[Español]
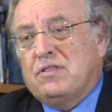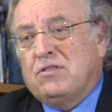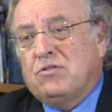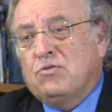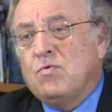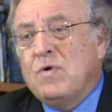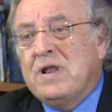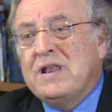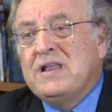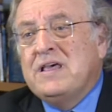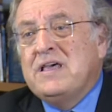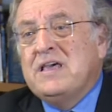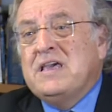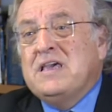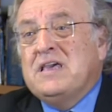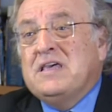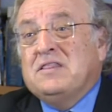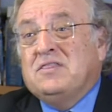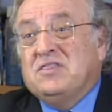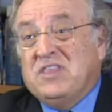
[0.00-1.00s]
actual,
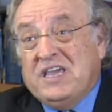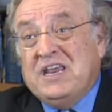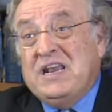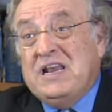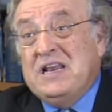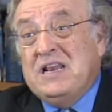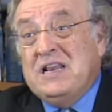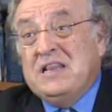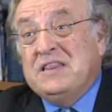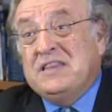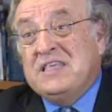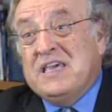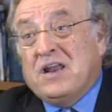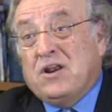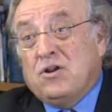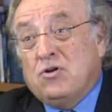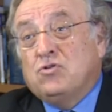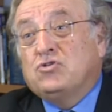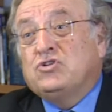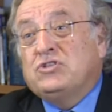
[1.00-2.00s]
del
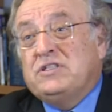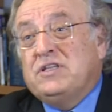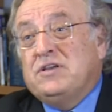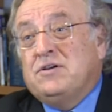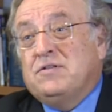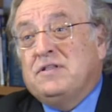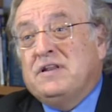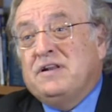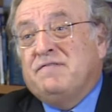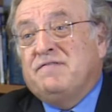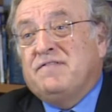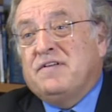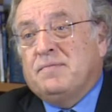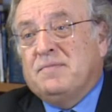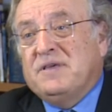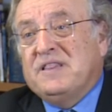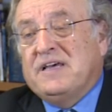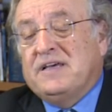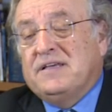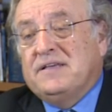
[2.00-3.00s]
diagnóstico de la
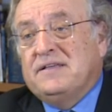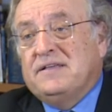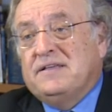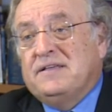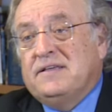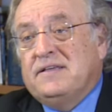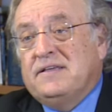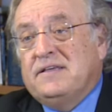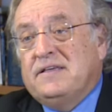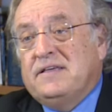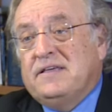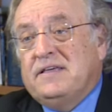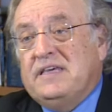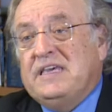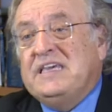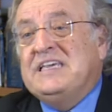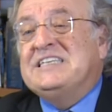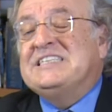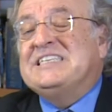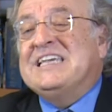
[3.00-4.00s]
enfermedad
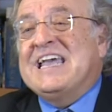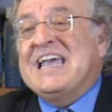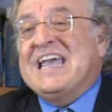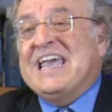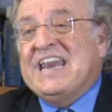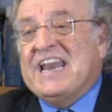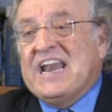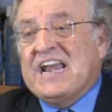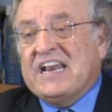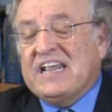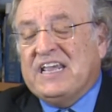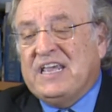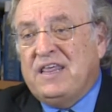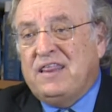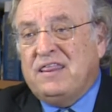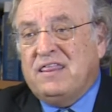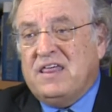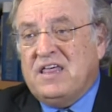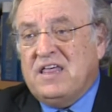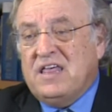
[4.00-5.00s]
y se
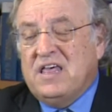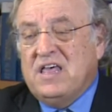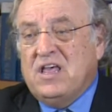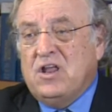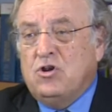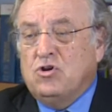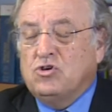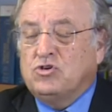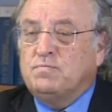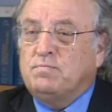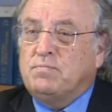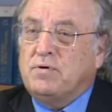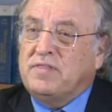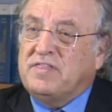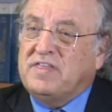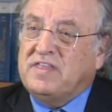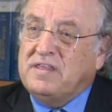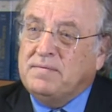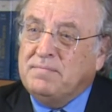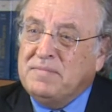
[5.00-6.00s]
jerarquiza los
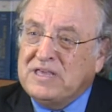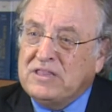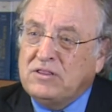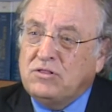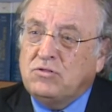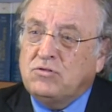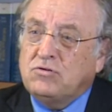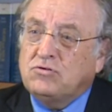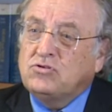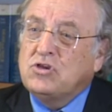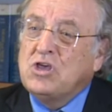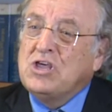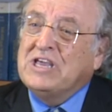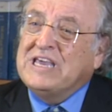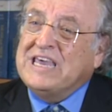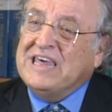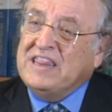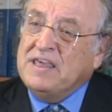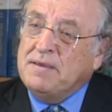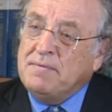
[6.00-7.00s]
procedimientos
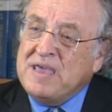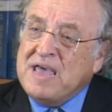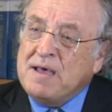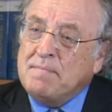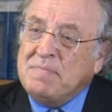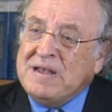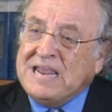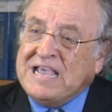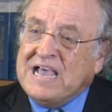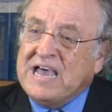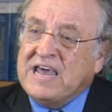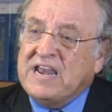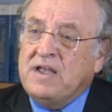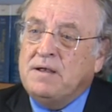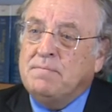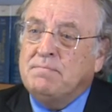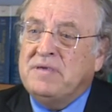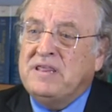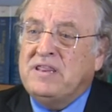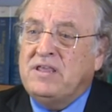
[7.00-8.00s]
que debe aplicar
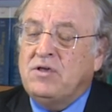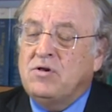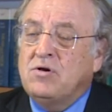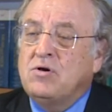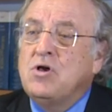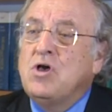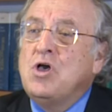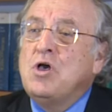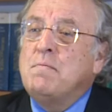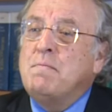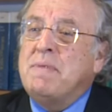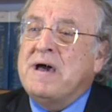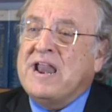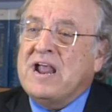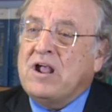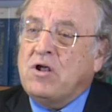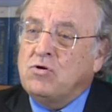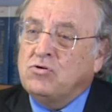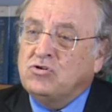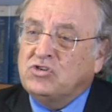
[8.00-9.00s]
el médico
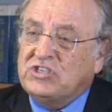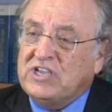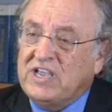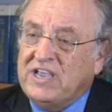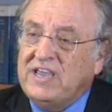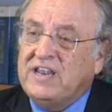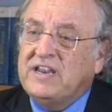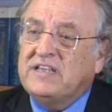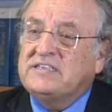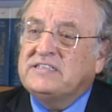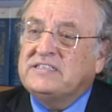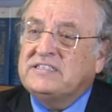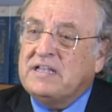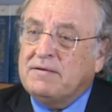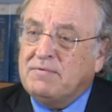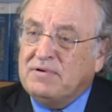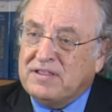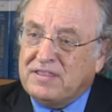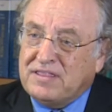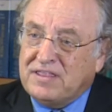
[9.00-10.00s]
para conseguir
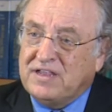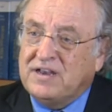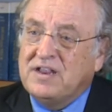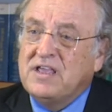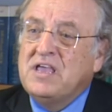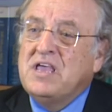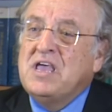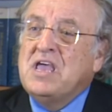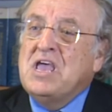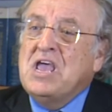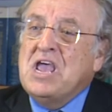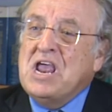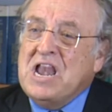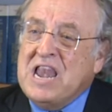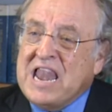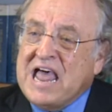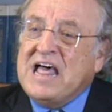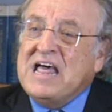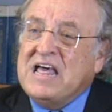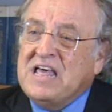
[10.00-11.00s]
establecer
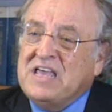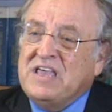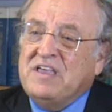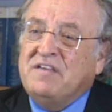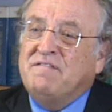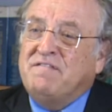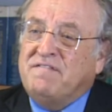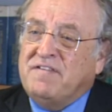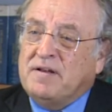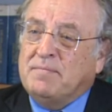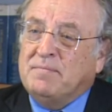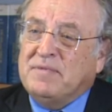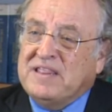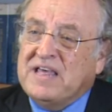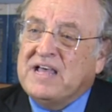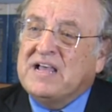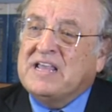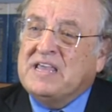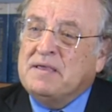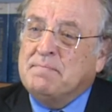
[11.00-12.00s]
la
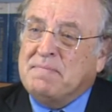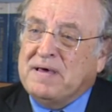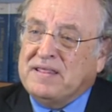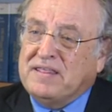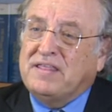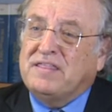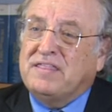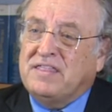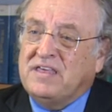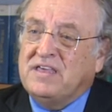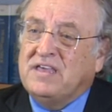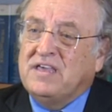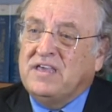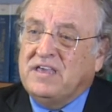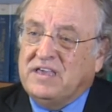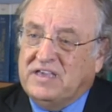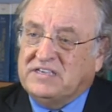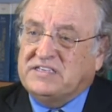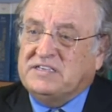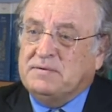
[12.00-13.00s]
enfermedad que padece
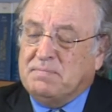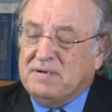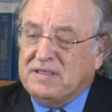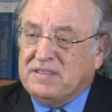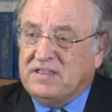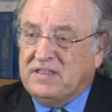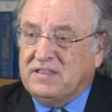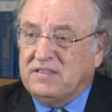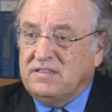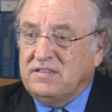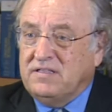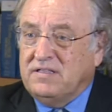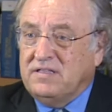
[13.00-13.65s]
ese paciente.